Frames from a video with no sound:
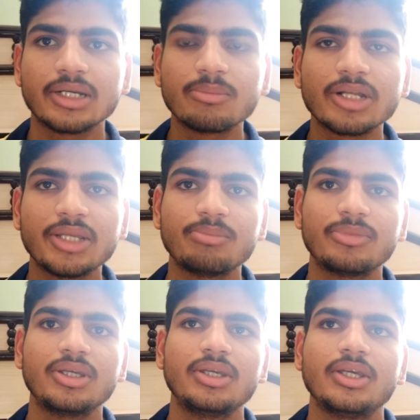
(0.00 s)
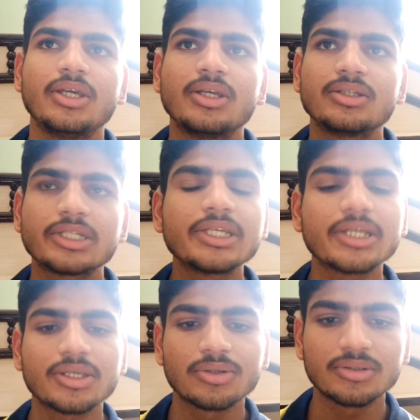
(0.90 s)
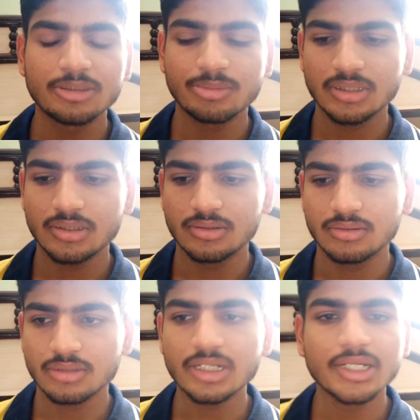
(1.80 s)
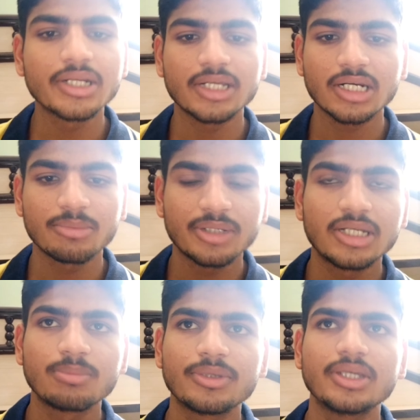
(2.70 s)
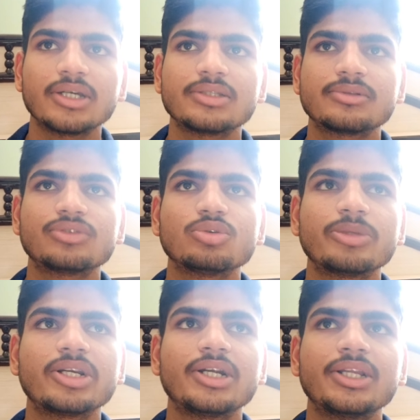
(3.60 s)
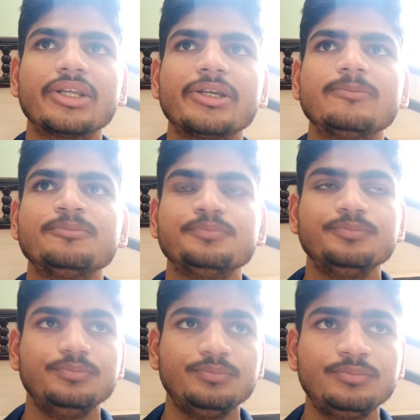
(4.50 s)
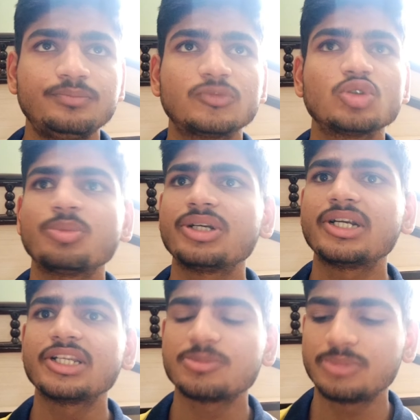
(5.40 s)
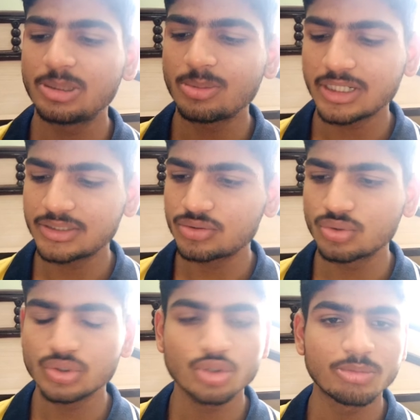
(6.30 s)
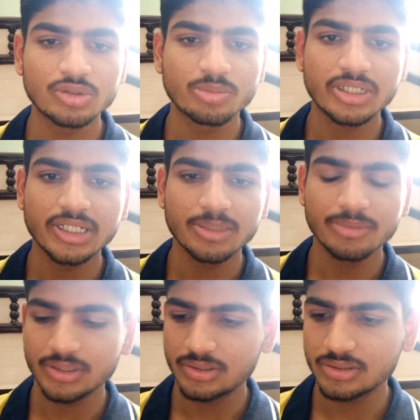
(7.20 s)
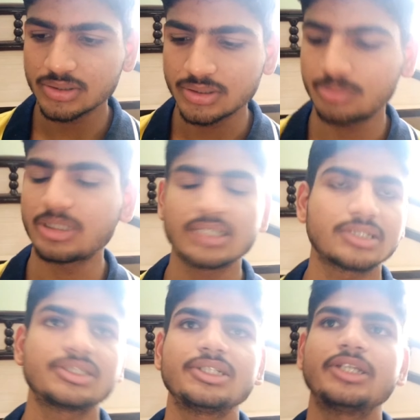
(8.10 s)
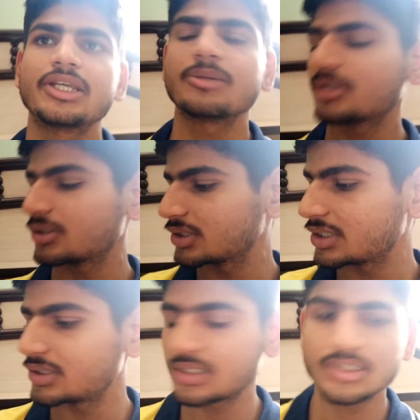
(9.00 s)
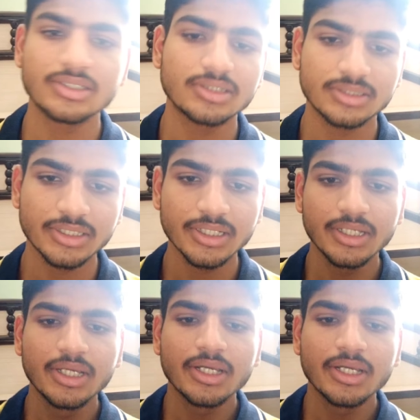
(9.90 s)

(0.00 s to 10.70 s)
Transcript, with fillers: कम टाइम में सही एक्यूरेसी पर अटेन करने में हेल्प किया इसमें सुपर थर्टी ने सुपर थर्टी स्पीड भी बढ़ाती शुरू शुरू में सुपर थर्टी में मार्क्स अच्छे नहीं आएंगे पर धीरे धीरे जैसे जैसे